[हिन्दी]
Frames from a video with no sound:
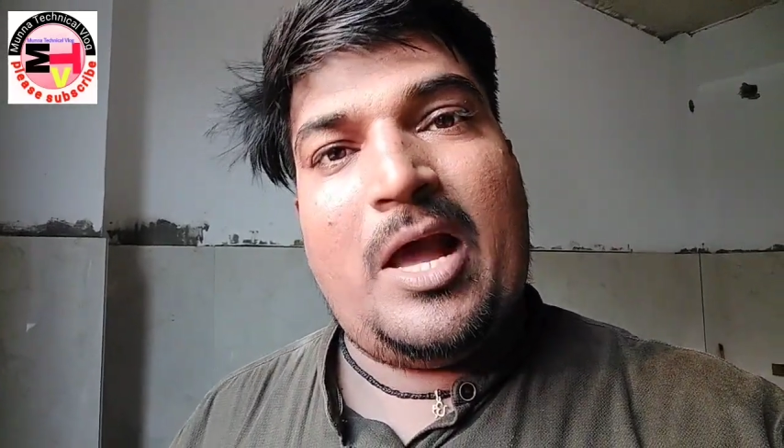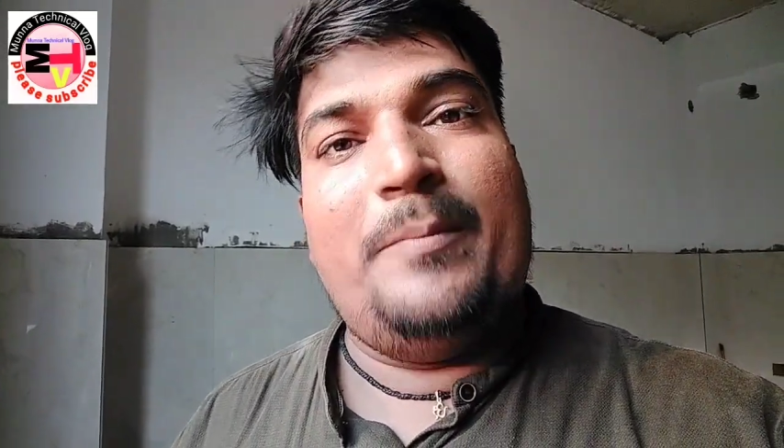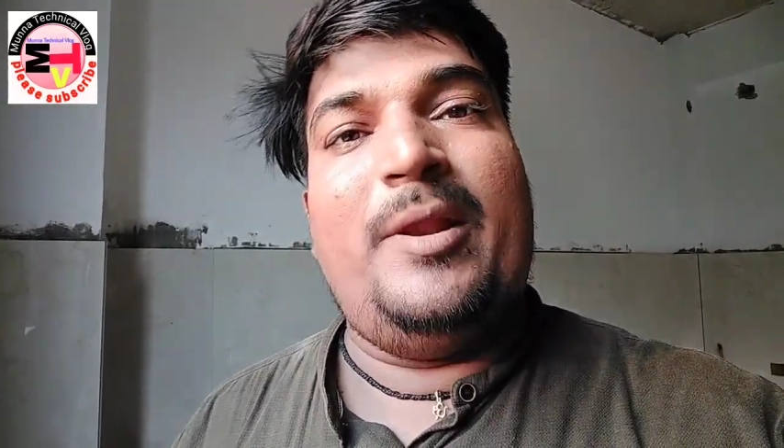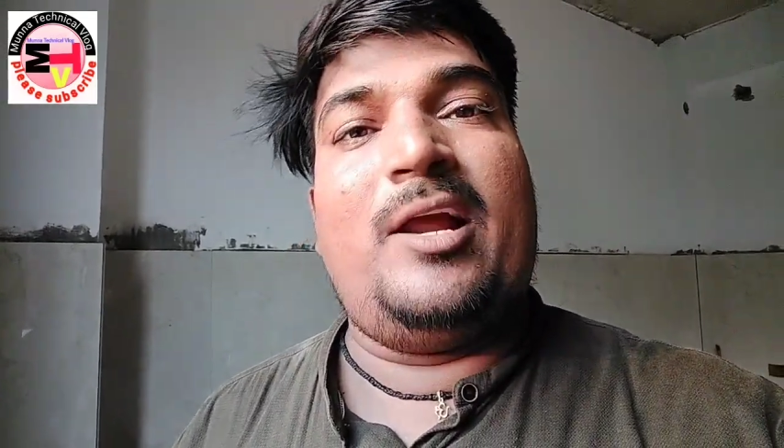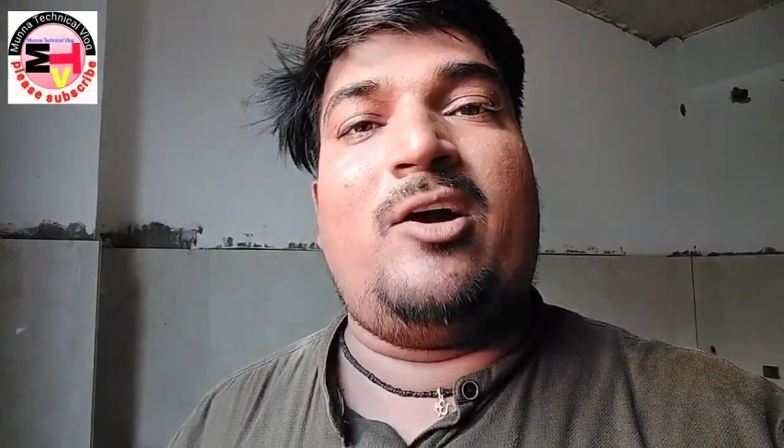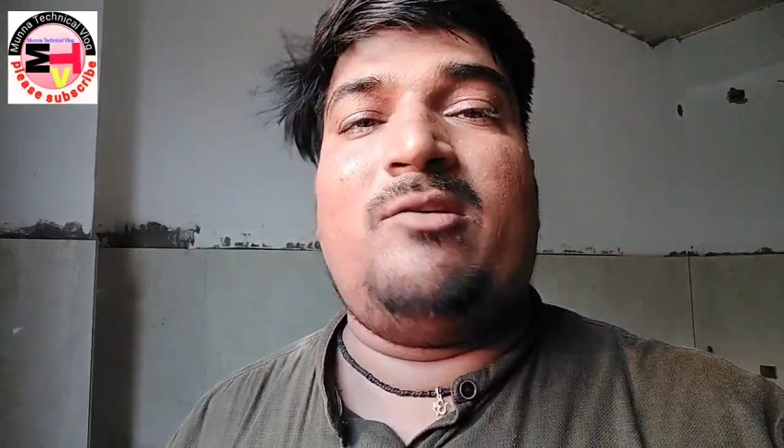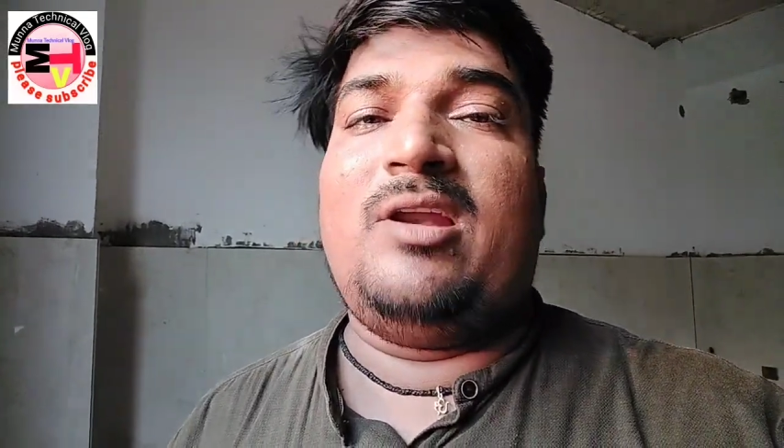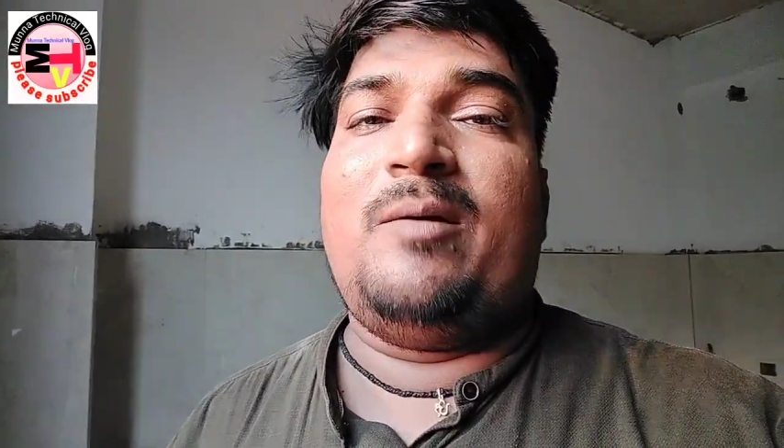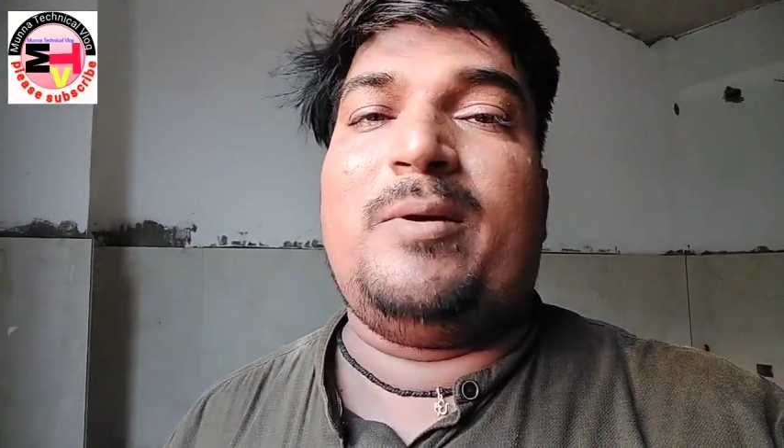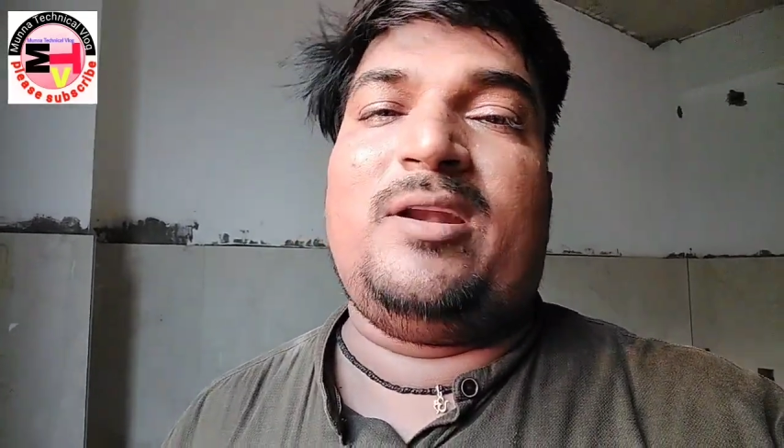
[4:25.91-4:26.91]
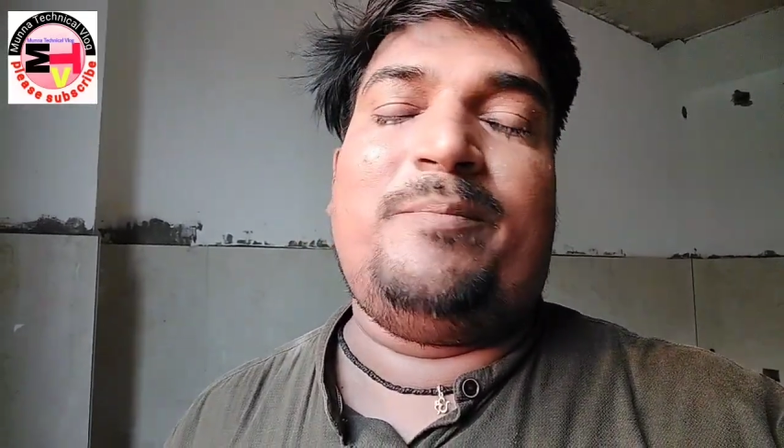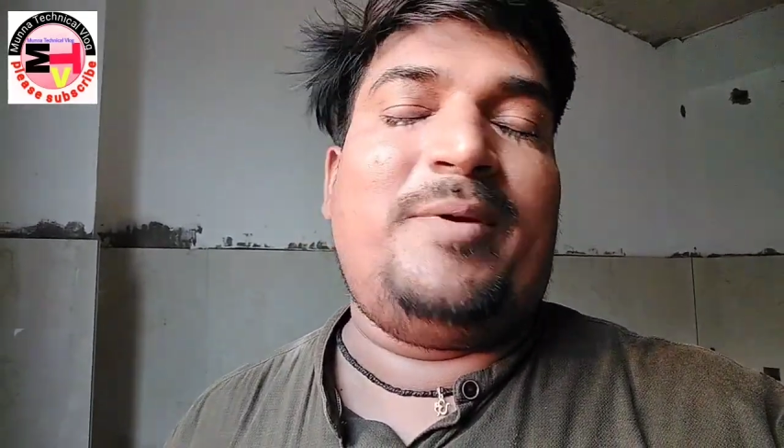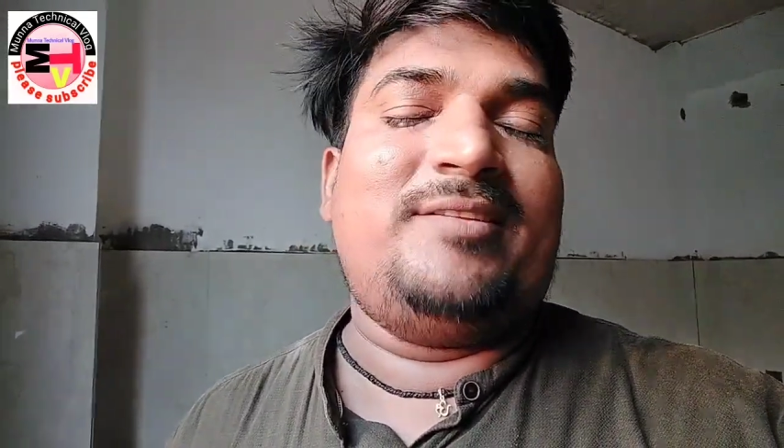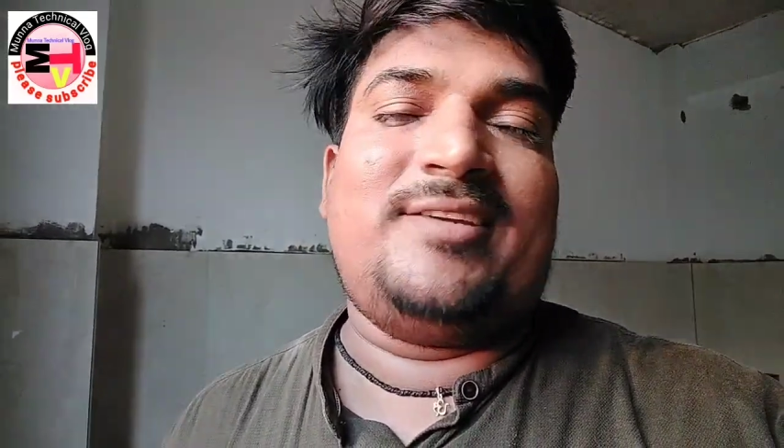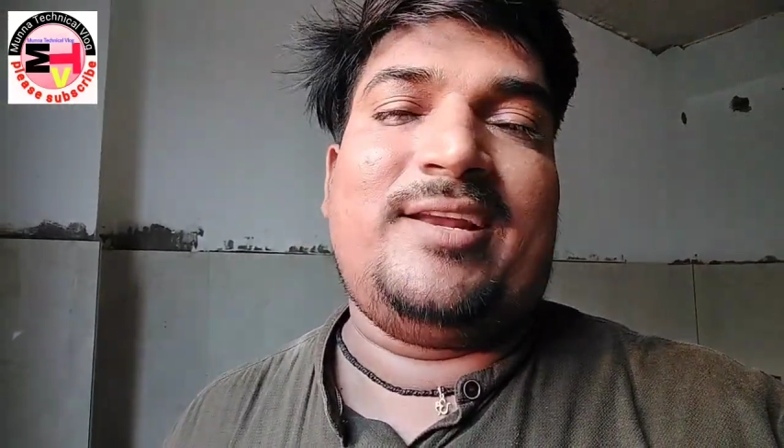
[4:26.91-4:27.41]
और बेलकॉन वाला बटन
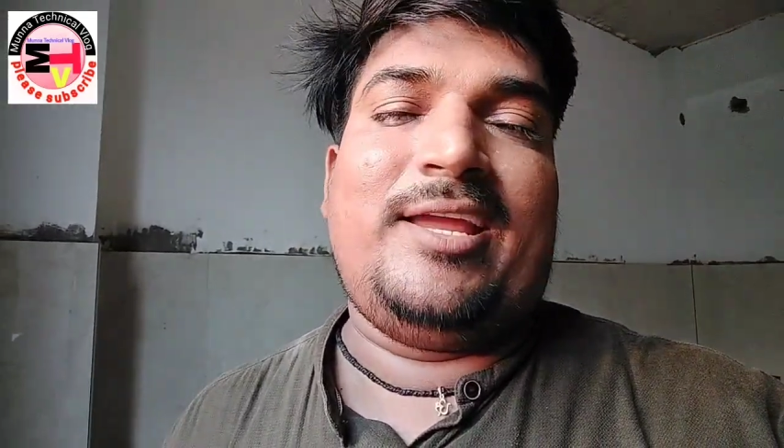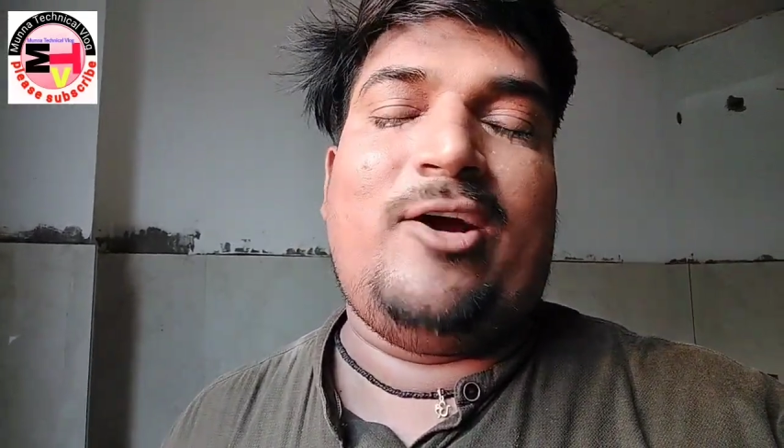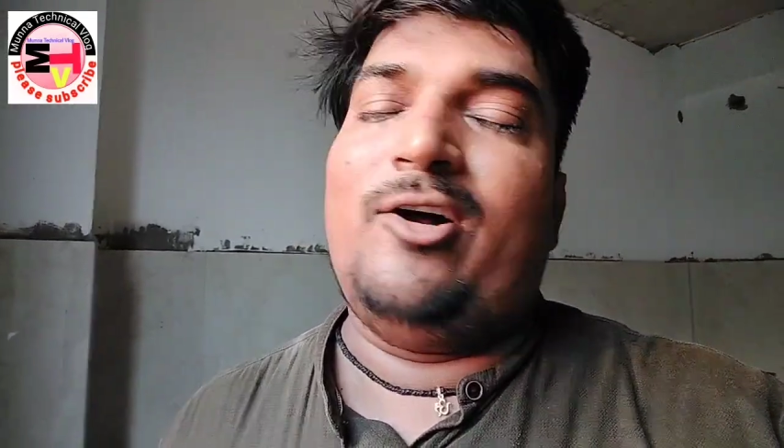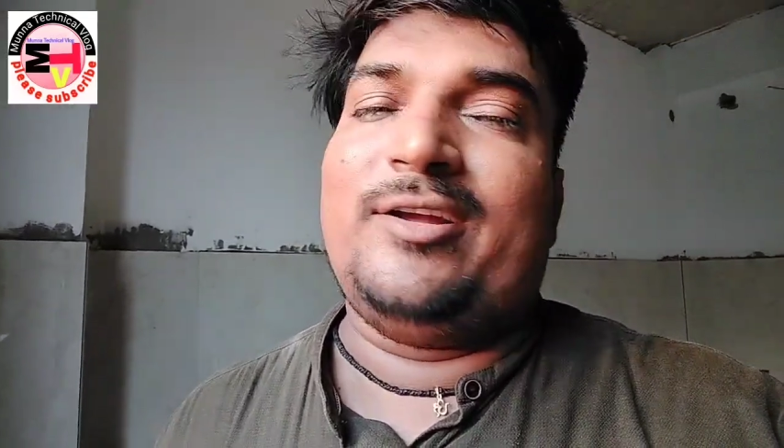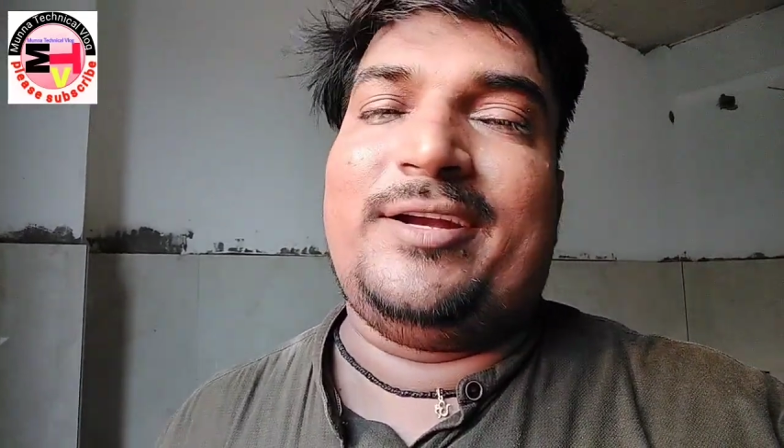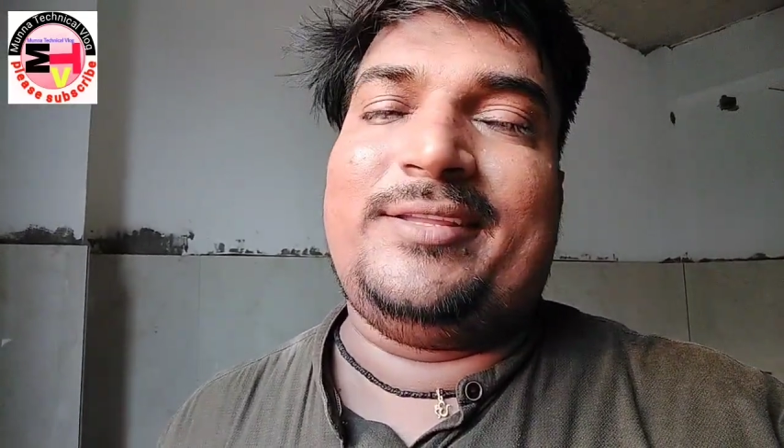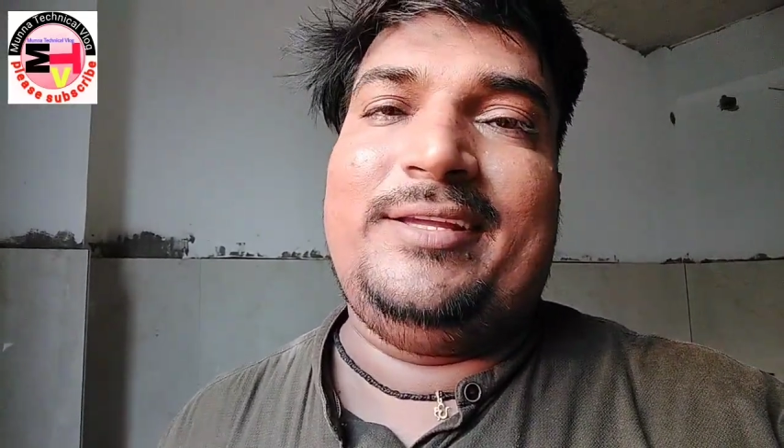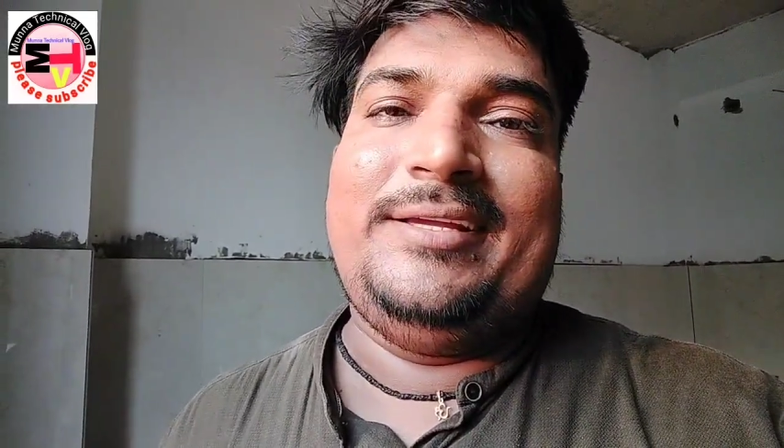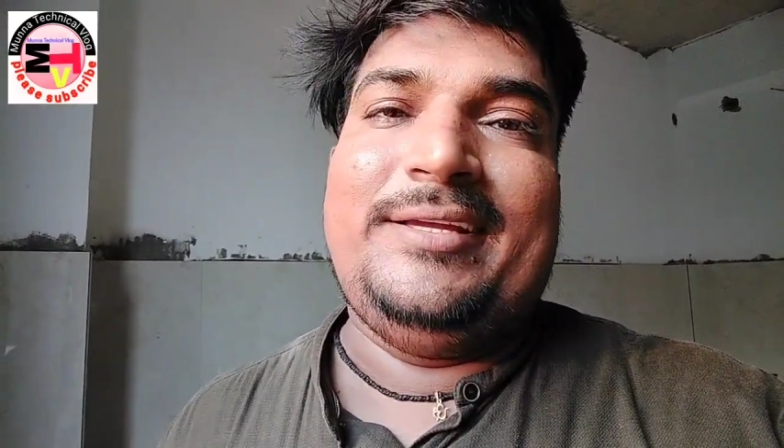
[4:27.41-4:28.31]
प्रेस करके ऑल कर दें